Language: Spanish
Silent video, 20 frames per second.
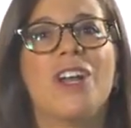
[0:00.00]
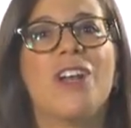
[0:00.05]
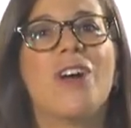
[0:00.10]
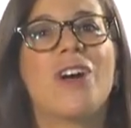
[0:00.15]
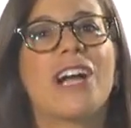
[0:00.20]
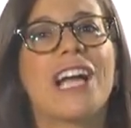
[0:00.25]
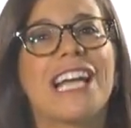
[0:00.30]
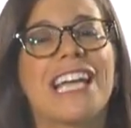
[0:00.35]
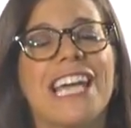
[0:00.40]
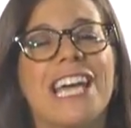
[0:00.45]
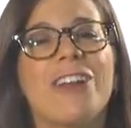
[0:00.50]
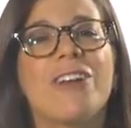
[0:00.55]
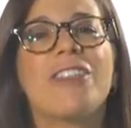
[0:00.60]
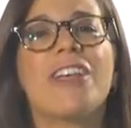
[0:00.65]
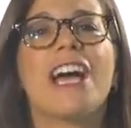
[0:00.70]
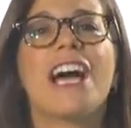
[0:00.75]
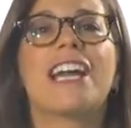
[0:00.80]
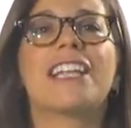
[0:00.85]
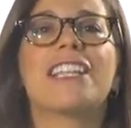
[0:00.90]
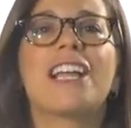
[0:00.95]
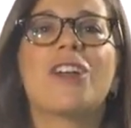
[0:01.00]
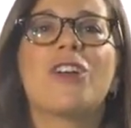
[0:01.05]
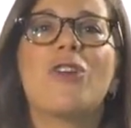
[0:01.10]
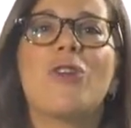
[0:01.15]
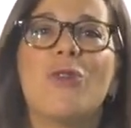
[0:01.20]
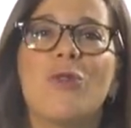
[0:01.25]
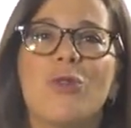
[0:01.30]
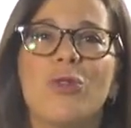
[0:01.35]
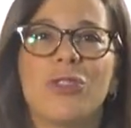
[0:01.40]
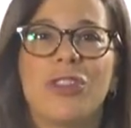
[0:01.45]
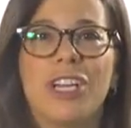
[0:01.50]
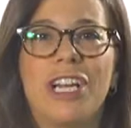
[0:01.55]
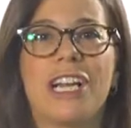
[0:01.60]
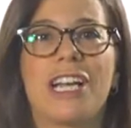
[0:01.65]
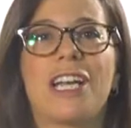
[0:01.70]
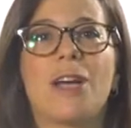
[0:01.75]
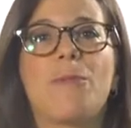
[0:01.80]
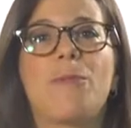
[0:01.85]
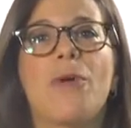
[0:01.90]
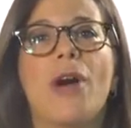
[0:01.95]
Lo que quiero es dejarte algo útil
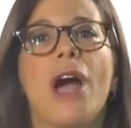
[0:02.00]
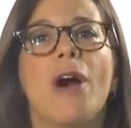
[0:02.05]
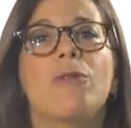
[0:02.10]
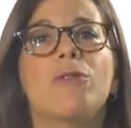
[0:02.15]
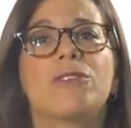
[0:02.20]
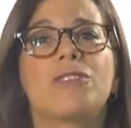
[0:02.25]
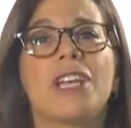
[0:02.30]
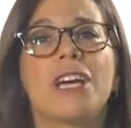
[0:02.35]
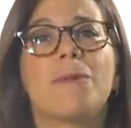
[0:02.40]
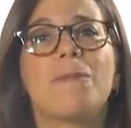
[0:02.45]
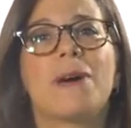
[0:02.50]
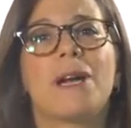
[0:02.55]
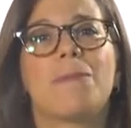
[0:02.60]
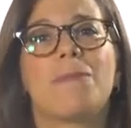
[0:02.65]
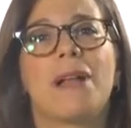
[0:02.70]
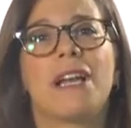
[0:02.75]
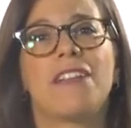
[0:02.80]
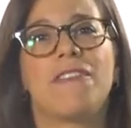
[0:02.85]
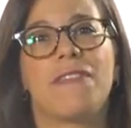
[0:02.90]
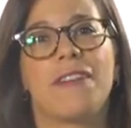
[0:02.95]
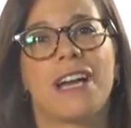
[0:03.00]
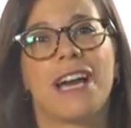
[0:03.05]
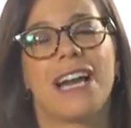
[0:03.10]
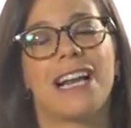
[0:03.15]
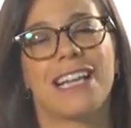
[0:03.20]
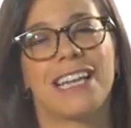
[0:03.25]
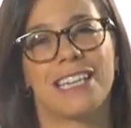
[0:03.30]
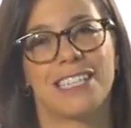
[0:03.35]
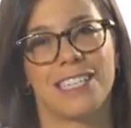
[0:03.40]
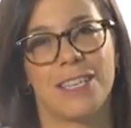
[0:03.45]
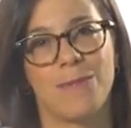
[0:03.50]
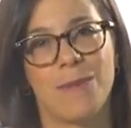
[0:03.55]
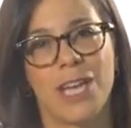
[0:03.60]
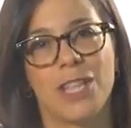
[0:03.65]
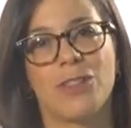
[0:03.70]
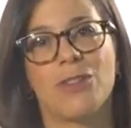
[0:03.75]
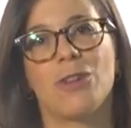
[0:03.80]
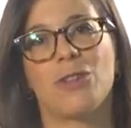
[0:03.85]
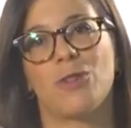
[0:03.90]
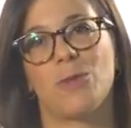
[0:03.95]
que puedas usar para planificar el
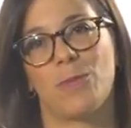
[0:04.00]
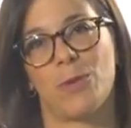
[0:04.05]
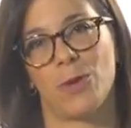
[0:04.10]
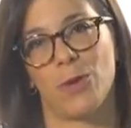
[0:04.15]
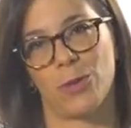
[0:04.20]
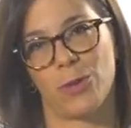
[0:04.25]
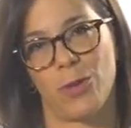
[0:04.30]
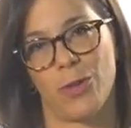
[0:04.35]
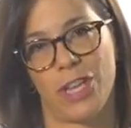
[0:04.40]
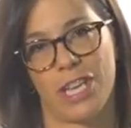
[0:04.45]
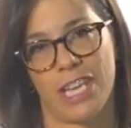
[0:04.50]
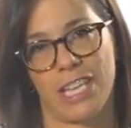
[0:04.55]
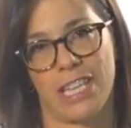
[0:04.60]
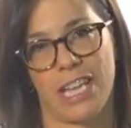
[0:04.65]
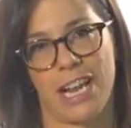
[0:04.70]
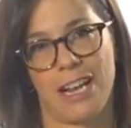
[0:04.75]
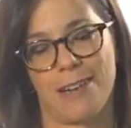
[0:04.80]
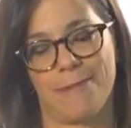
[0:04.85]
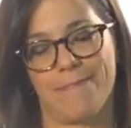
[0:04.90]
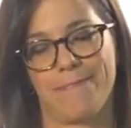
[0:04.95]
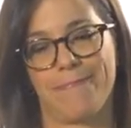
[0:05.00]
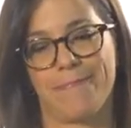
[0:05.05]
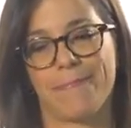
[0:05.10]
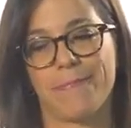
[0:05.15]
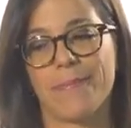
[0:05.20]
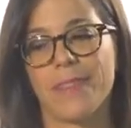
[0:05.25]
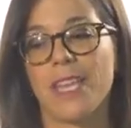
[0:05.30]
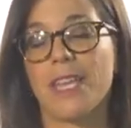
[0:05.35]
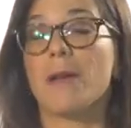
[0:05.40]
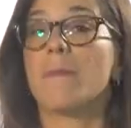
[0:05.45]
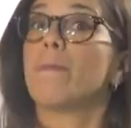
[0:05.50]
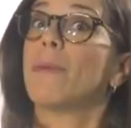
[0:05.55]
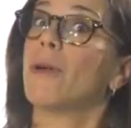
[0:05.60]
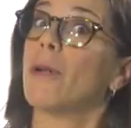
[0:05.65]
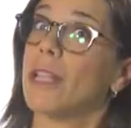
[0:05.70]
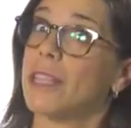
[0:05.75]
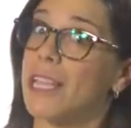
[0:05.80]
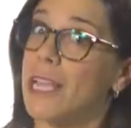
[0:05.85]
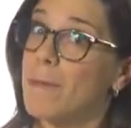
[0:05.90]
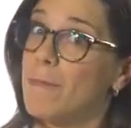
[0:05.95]
crecimiento de tu producto digital.
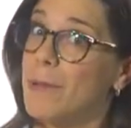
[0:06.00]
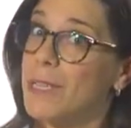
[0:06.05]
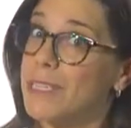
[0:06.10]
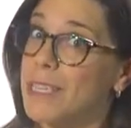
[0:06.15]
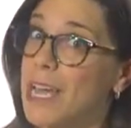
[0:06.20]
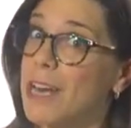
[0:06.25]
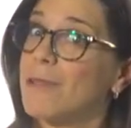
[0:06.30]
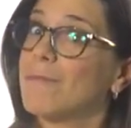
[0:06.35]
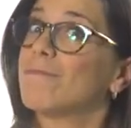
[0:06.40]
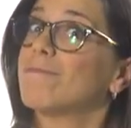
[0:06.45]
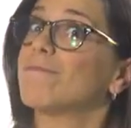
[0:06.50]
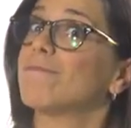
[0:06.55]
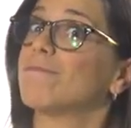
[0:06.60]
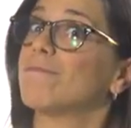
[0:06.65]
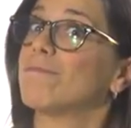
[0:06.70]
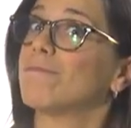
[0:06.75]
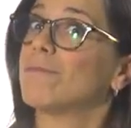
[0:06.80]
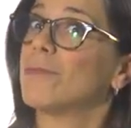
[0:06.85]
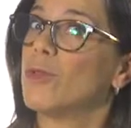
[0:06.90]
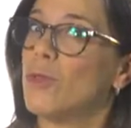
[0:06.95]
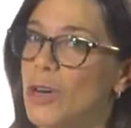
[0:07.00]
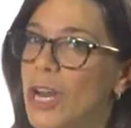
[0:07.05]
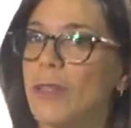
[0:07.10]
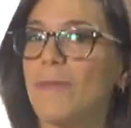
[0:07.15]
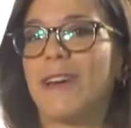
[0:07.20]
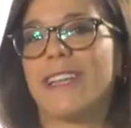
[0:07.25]
Pero antes de empezar, una